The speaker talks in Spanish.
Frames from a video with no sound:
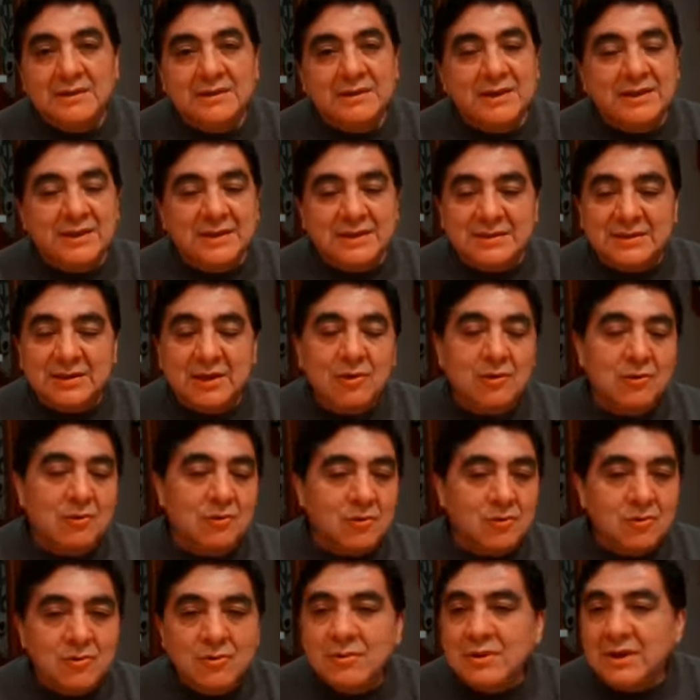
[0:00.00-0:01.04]
te
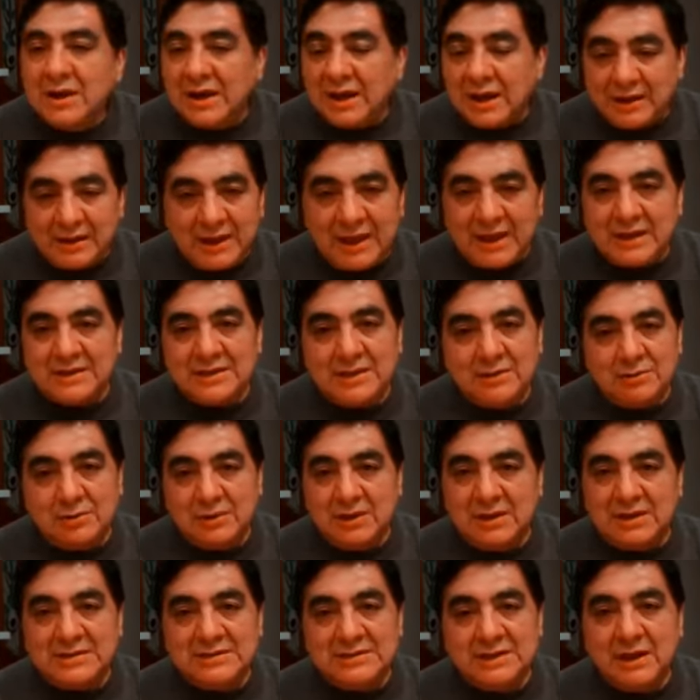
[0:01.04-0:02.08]
deseo un gran éxito
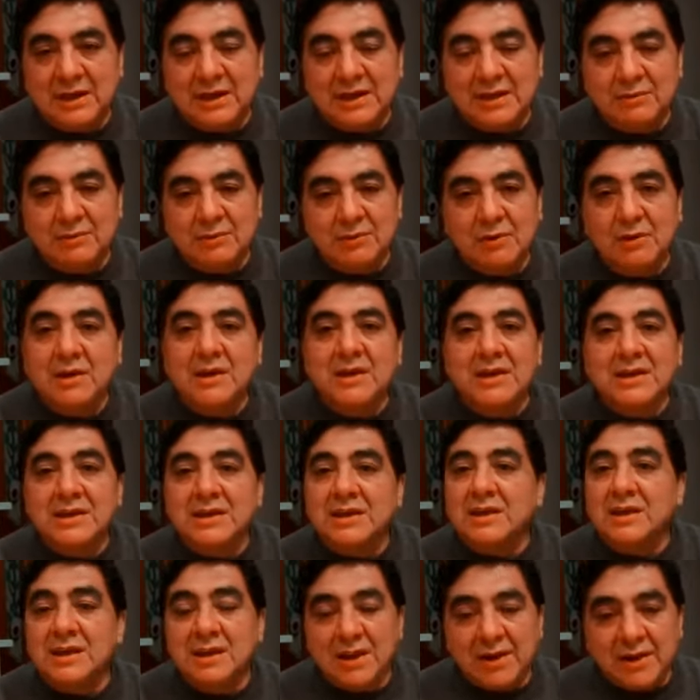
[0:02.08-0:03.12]
en este libro
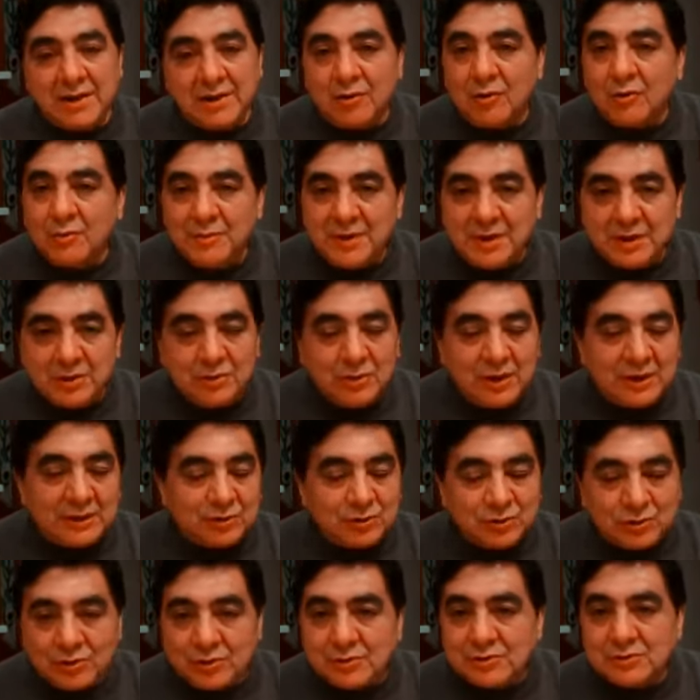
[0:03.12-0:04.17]
y le recomiendo
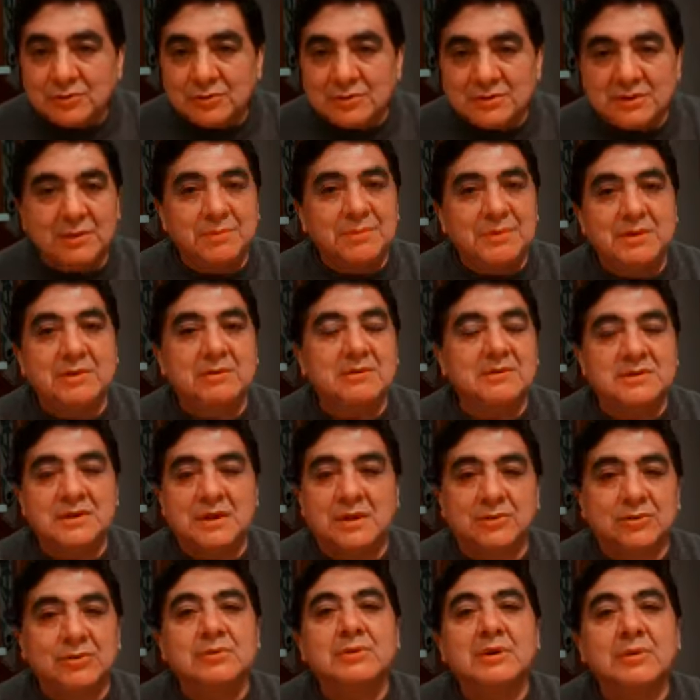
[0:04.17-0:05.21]
a todos tus amigos y
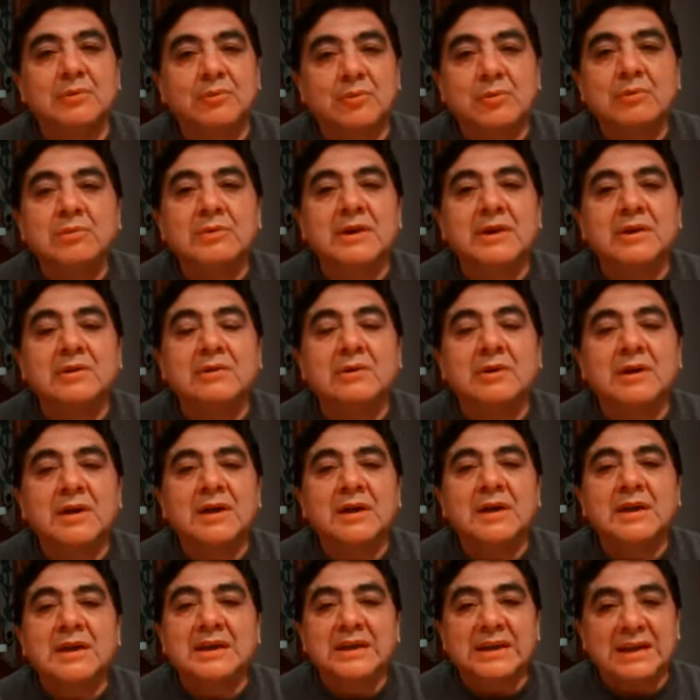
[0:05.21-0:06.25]
a todo el público
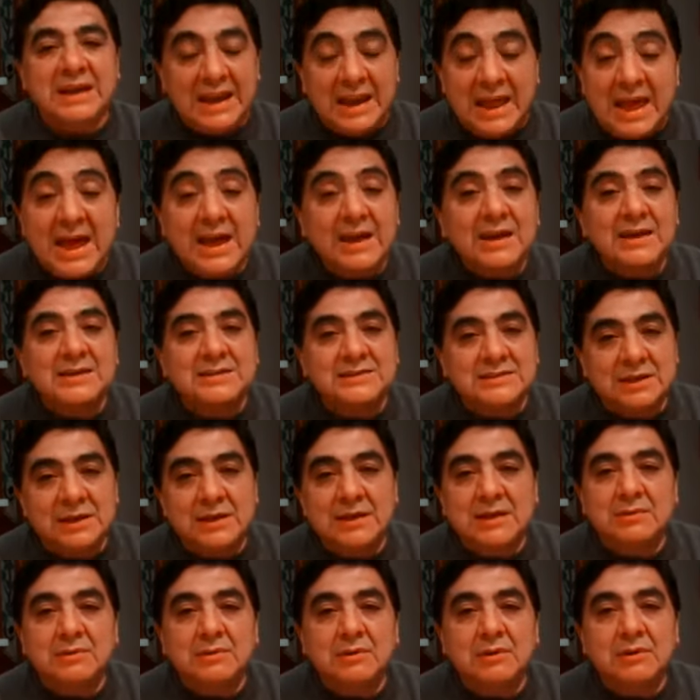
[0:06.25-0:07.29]
que lean este
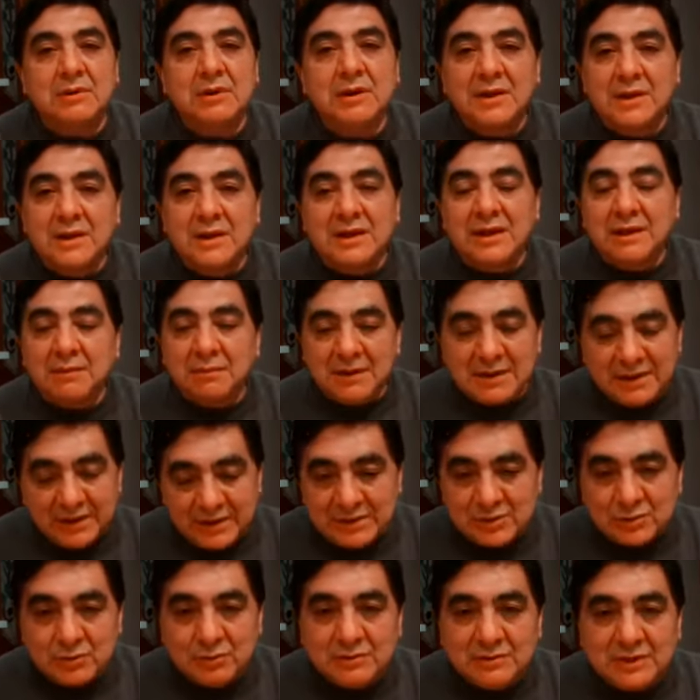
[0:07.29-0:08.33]
libro, que va a
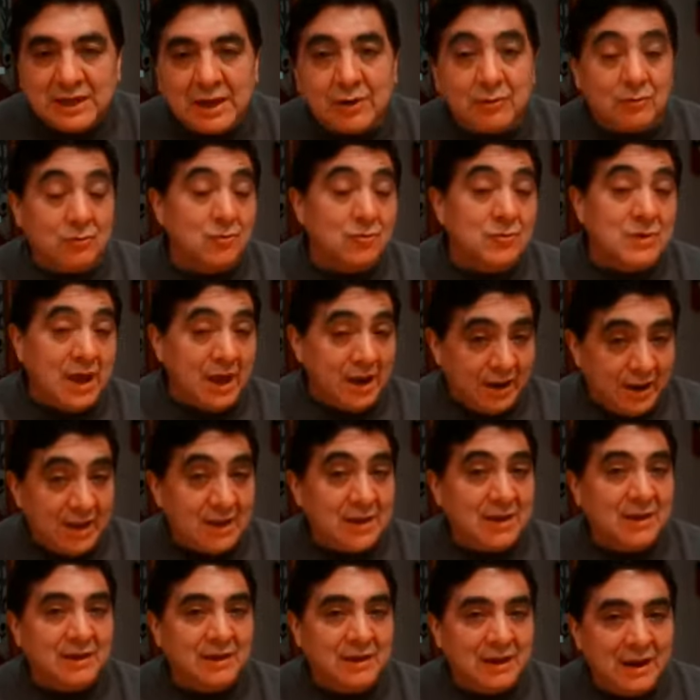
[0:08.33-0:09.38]
resultar una
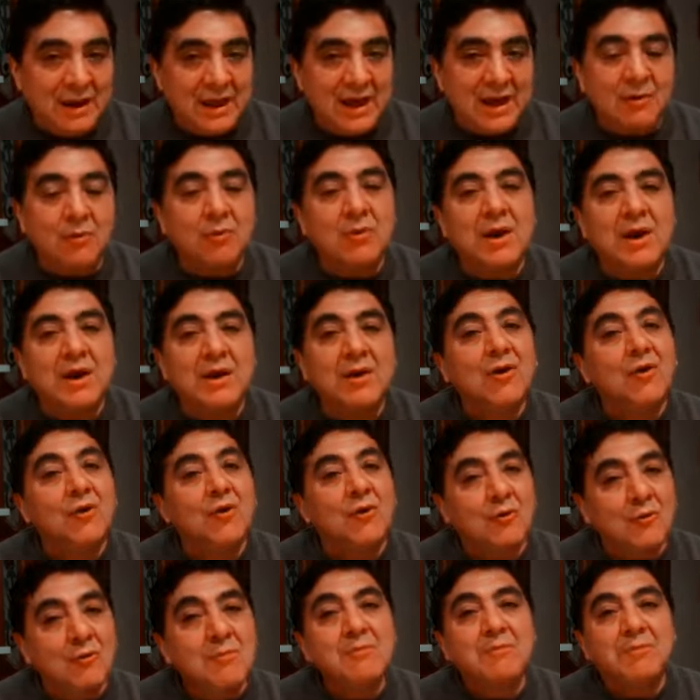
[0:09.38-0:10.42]
raya en el agua,
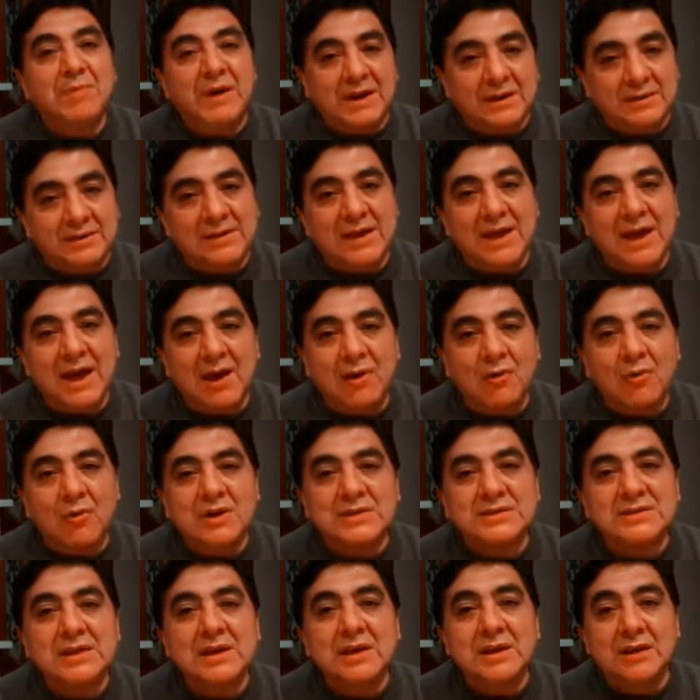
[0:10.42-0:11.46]
un
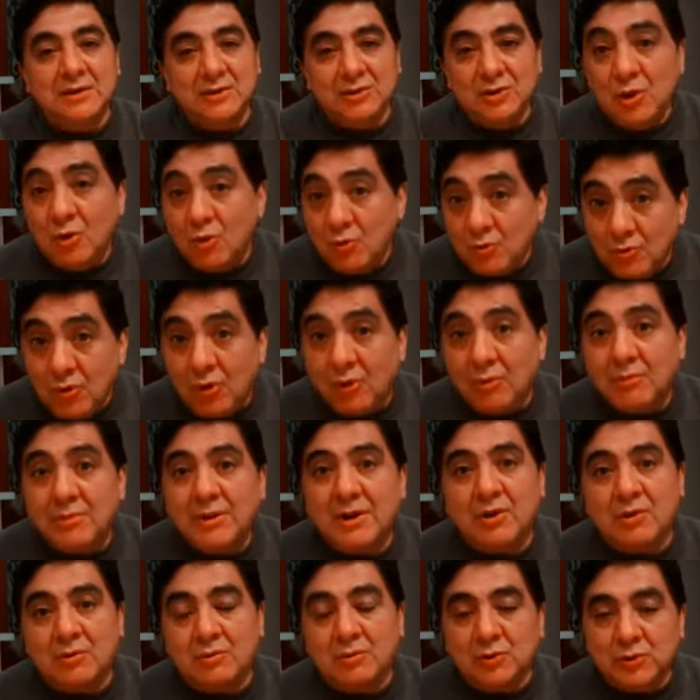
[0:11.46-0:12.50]
parteaguas de un
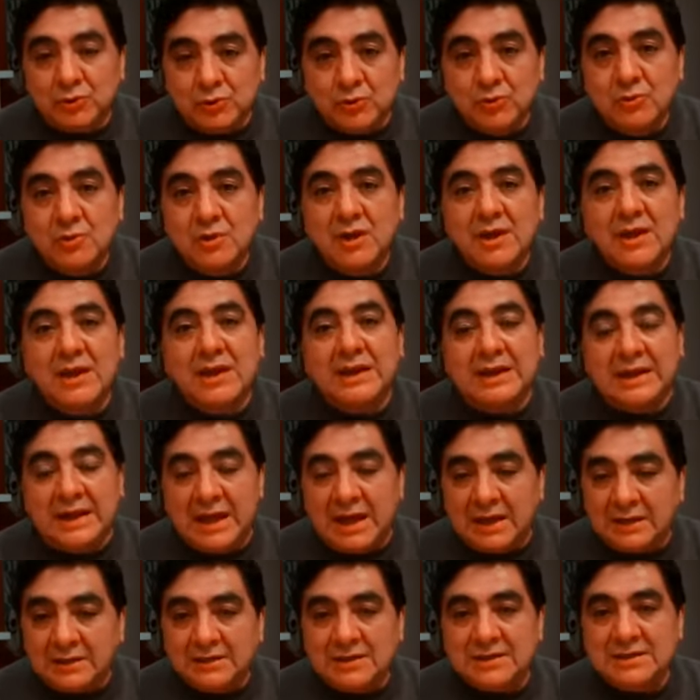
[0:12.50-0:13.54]
hombre como tú
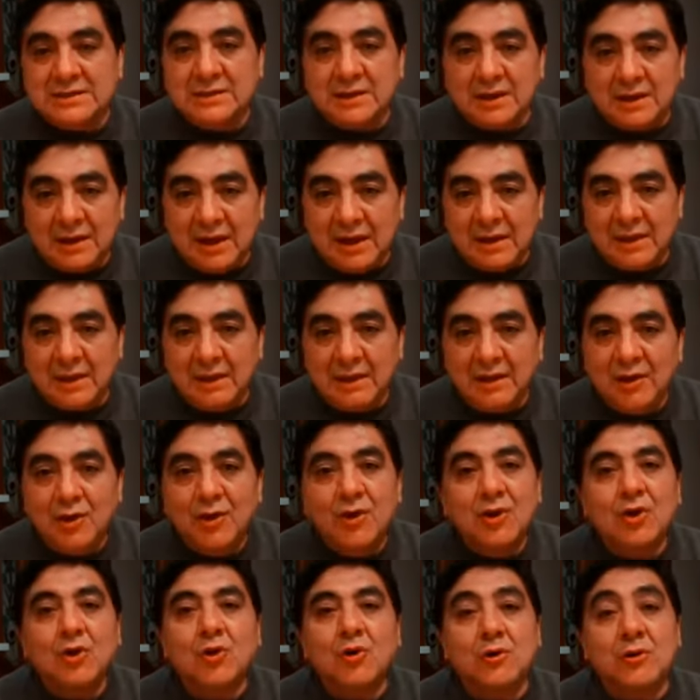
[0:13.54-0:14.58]
que antes que nada
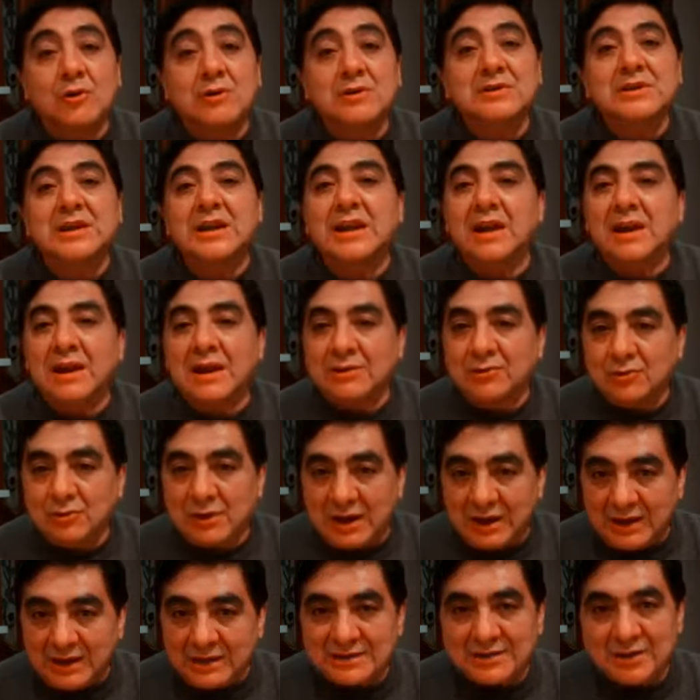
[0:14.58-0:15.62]
conoce la
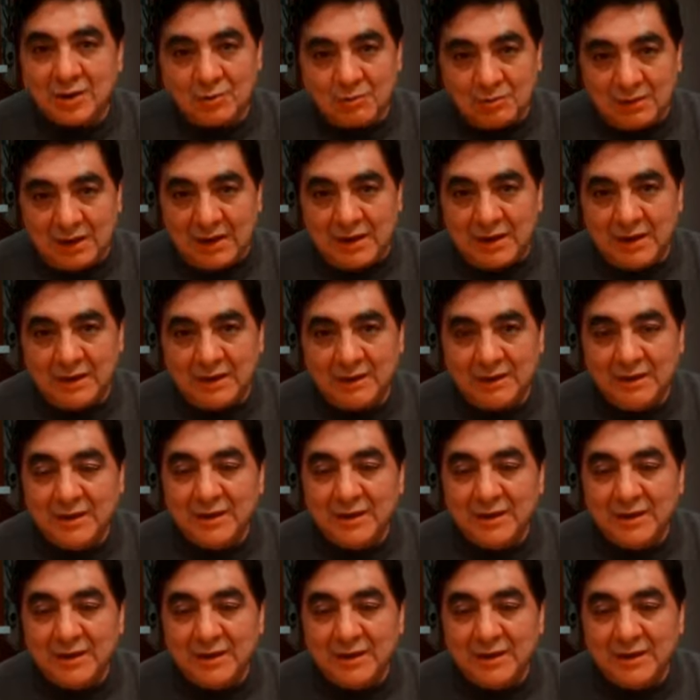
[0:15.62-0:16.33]
naturaleza humana.